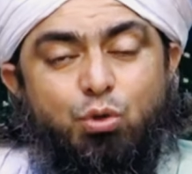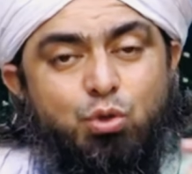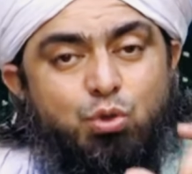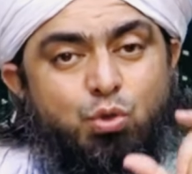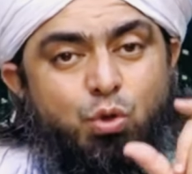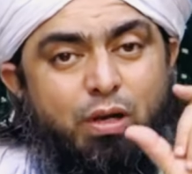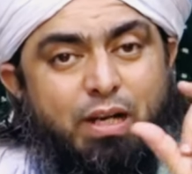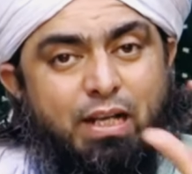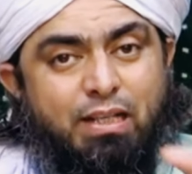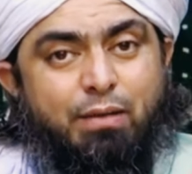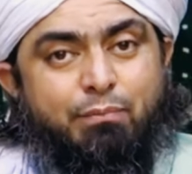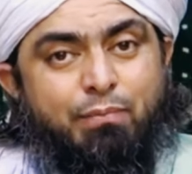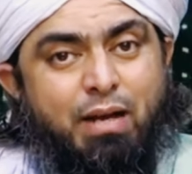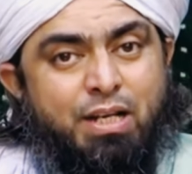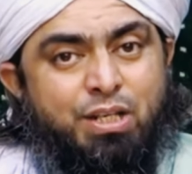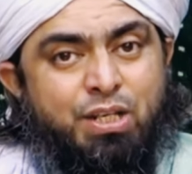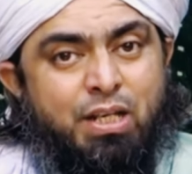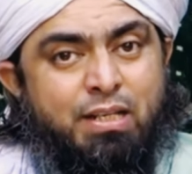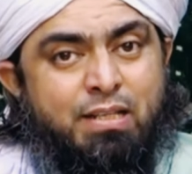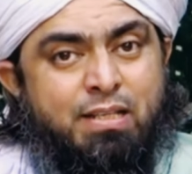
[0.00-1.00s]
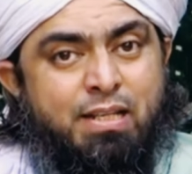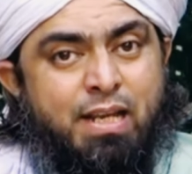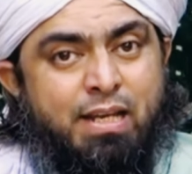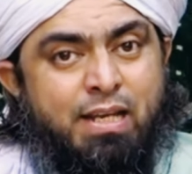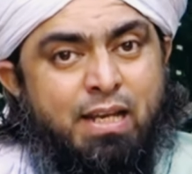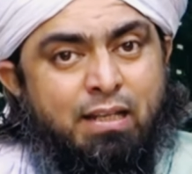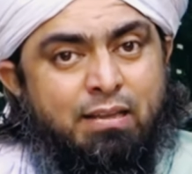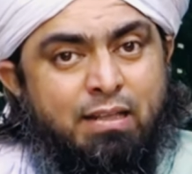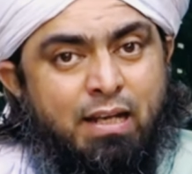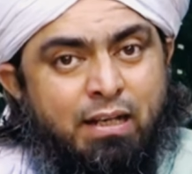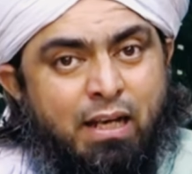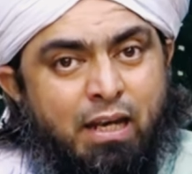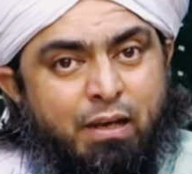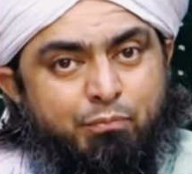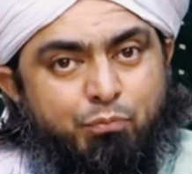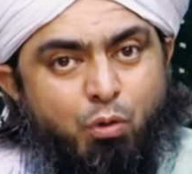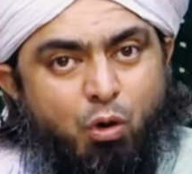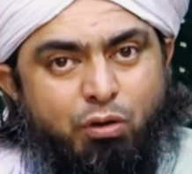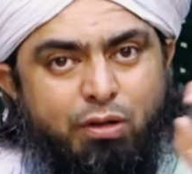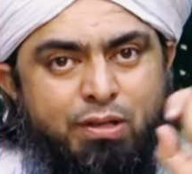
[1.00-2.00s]
उसको अल्लाह ने मेंशन इसलिए किया ताकि
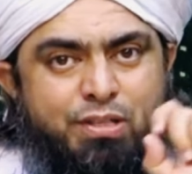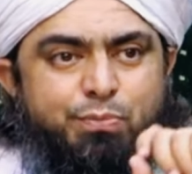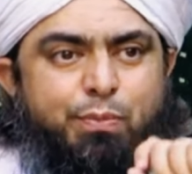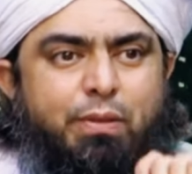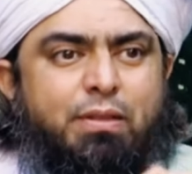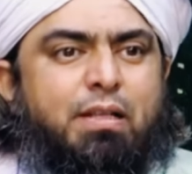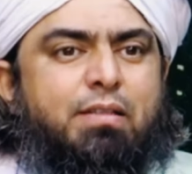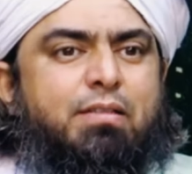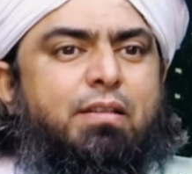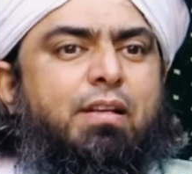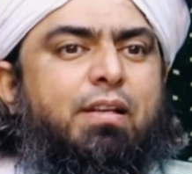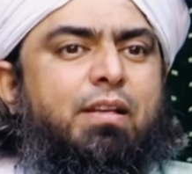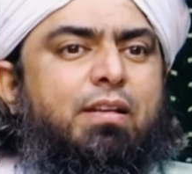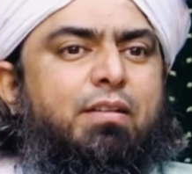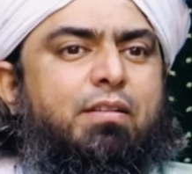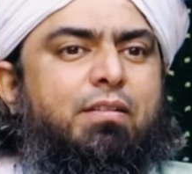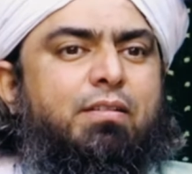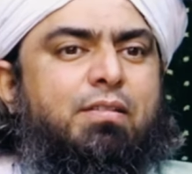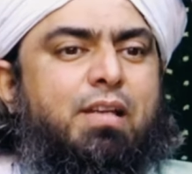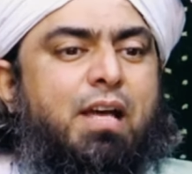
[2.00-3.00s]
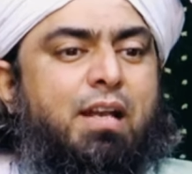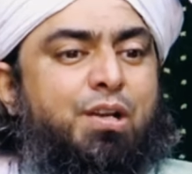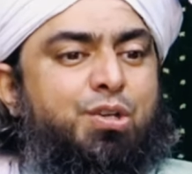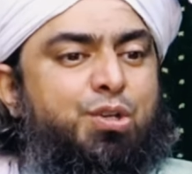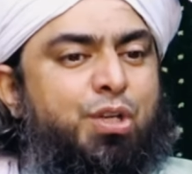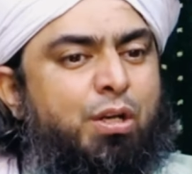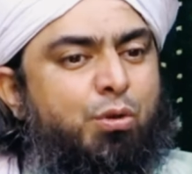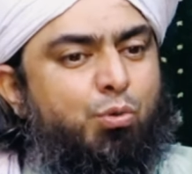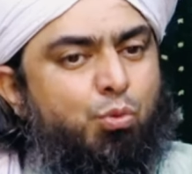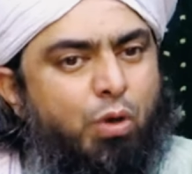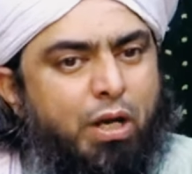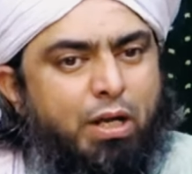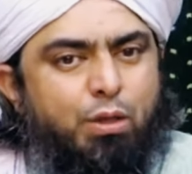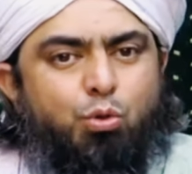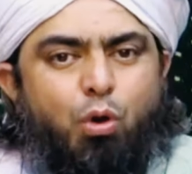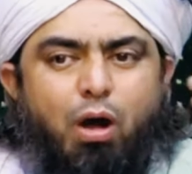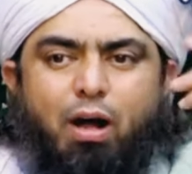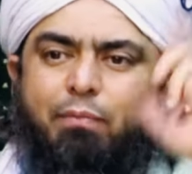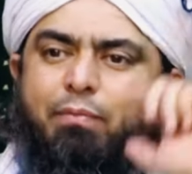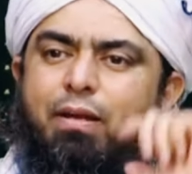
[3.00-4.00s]
इंपॉर्टेंस पता चले सारा शिरक वही
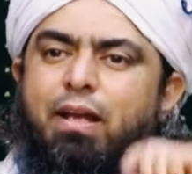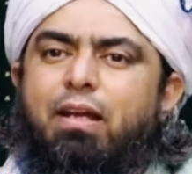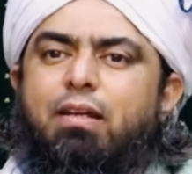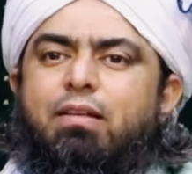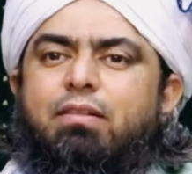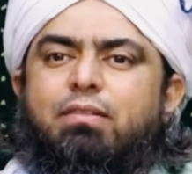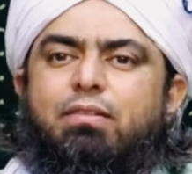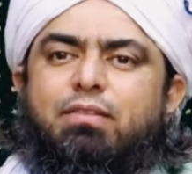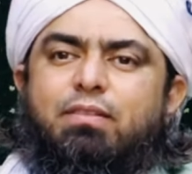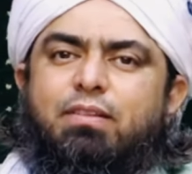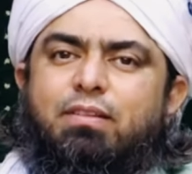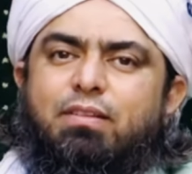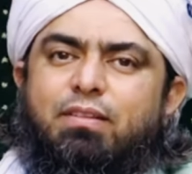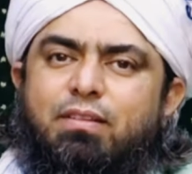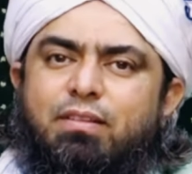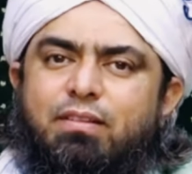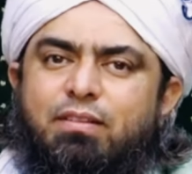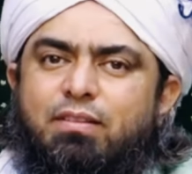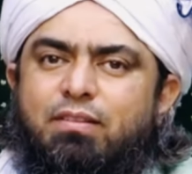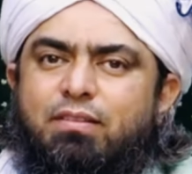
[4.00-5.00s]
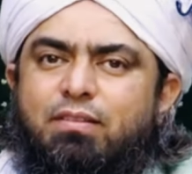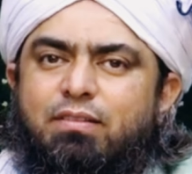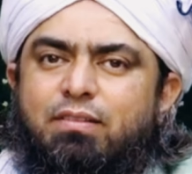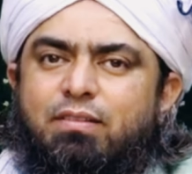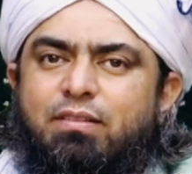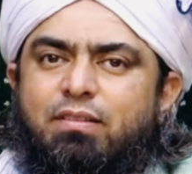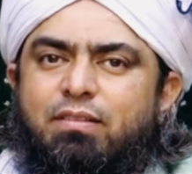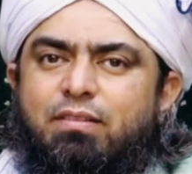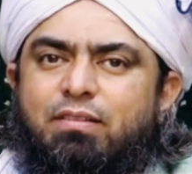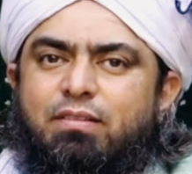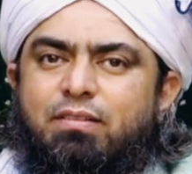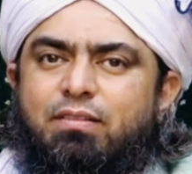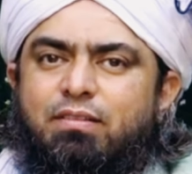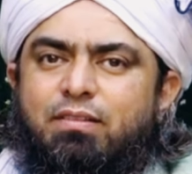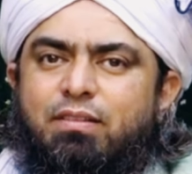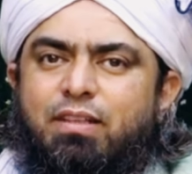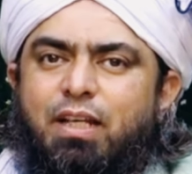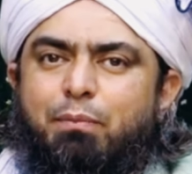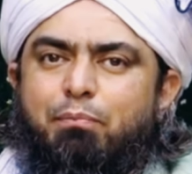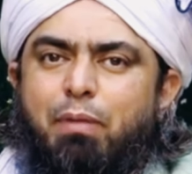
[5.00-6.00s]
दुआ में
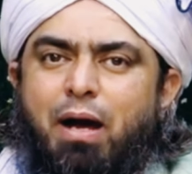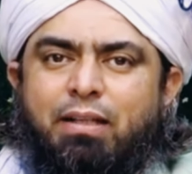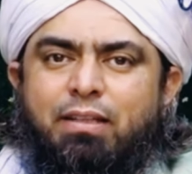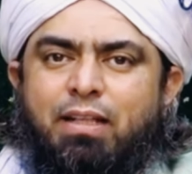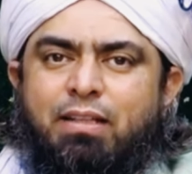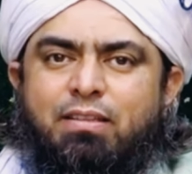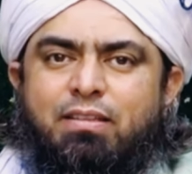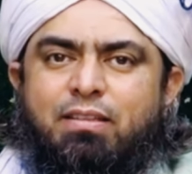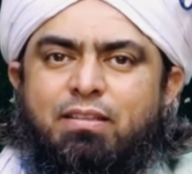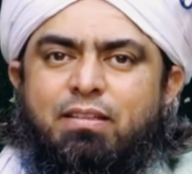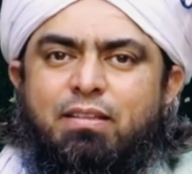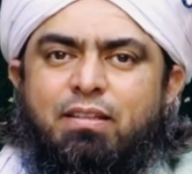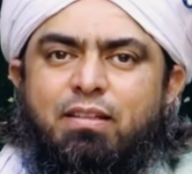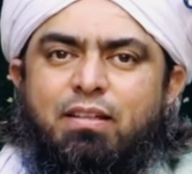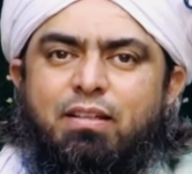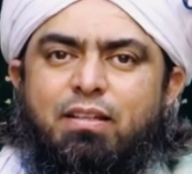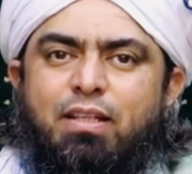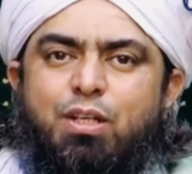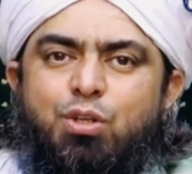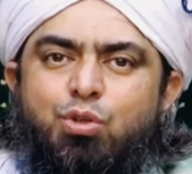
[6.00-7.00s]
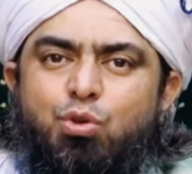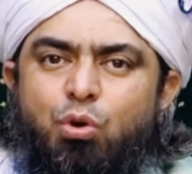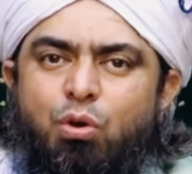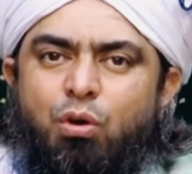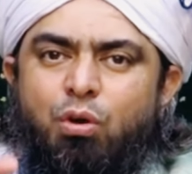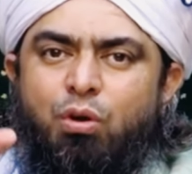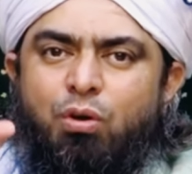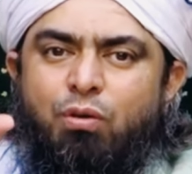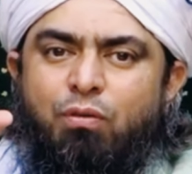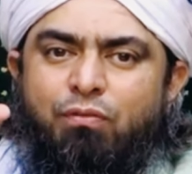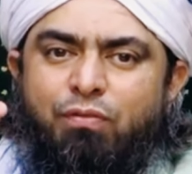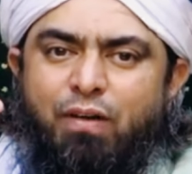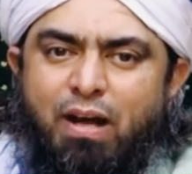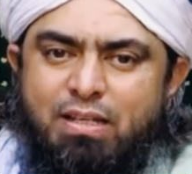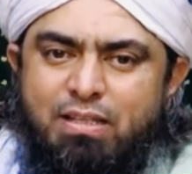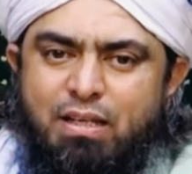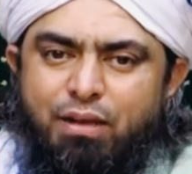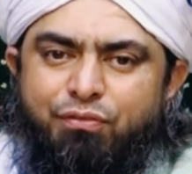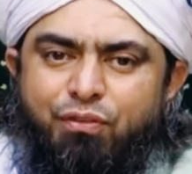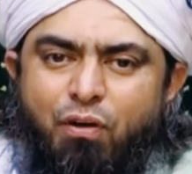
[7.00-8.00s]
है इबादत की जो
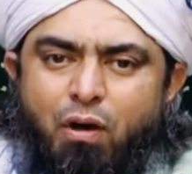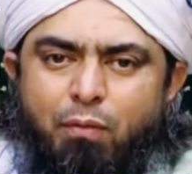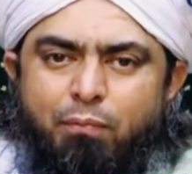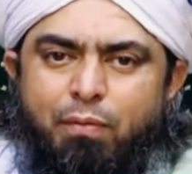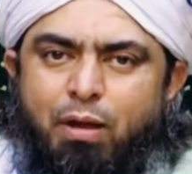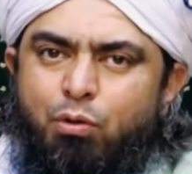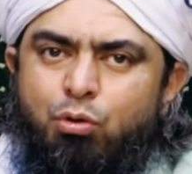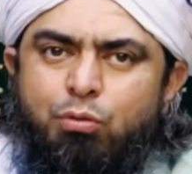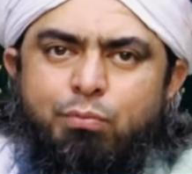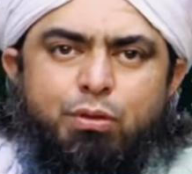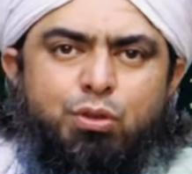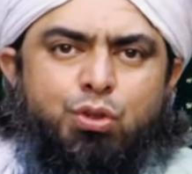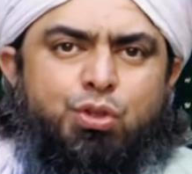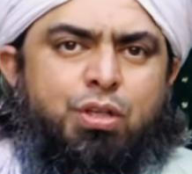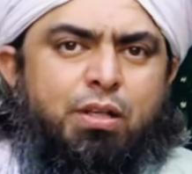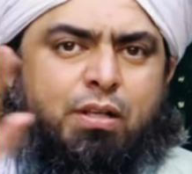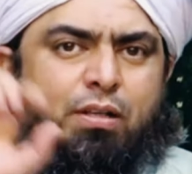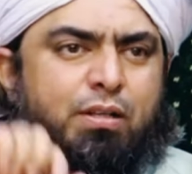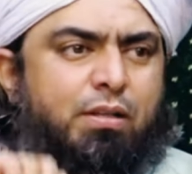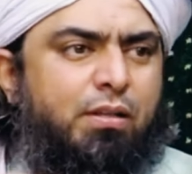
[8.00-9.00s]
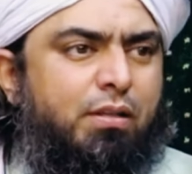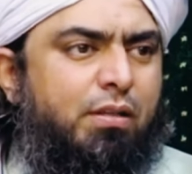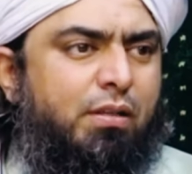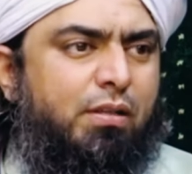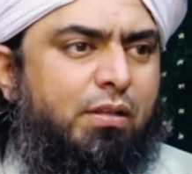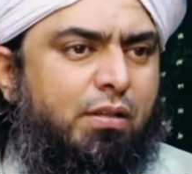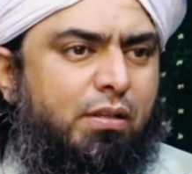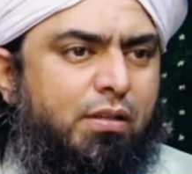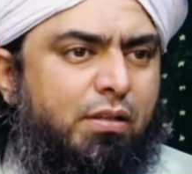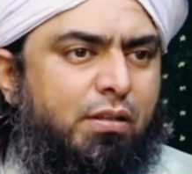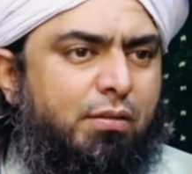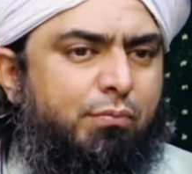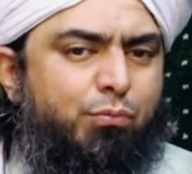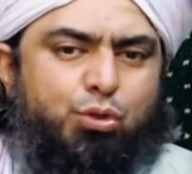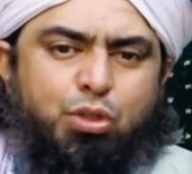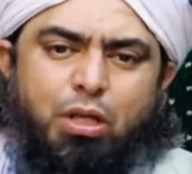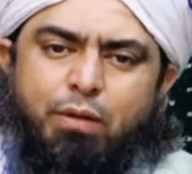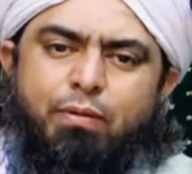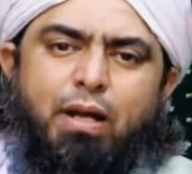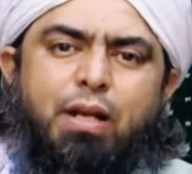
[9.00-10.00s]
वाज फॉर्म है उनमें तो शिरक
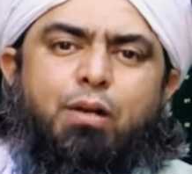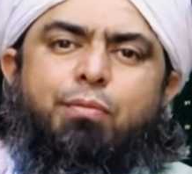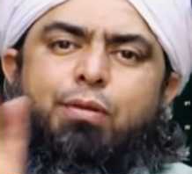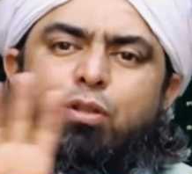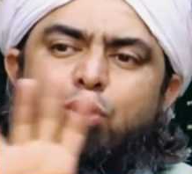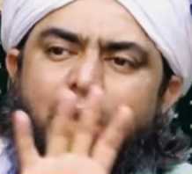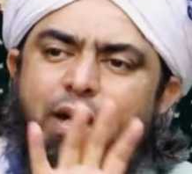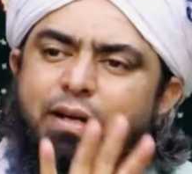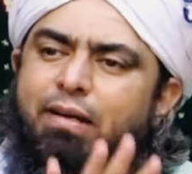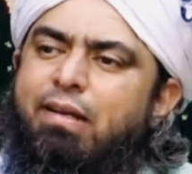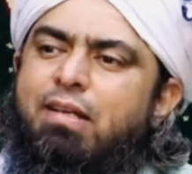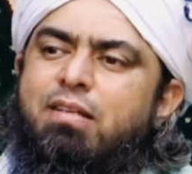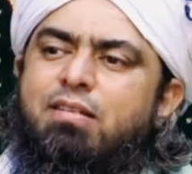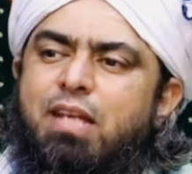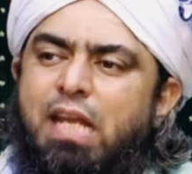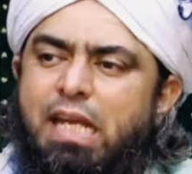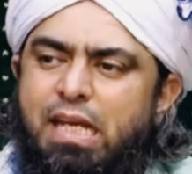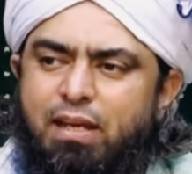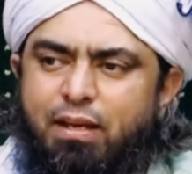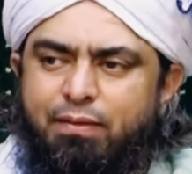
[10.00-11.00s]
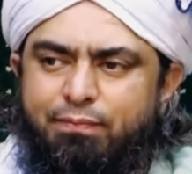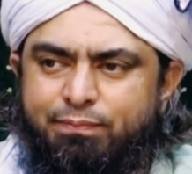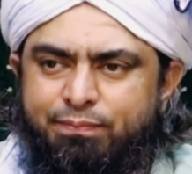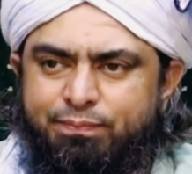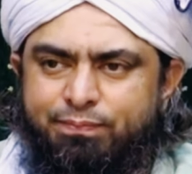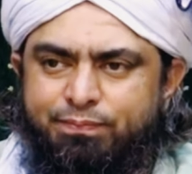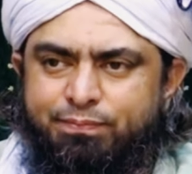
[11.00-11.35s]
मुसलमानों में तो एटलीस्ट नहीं है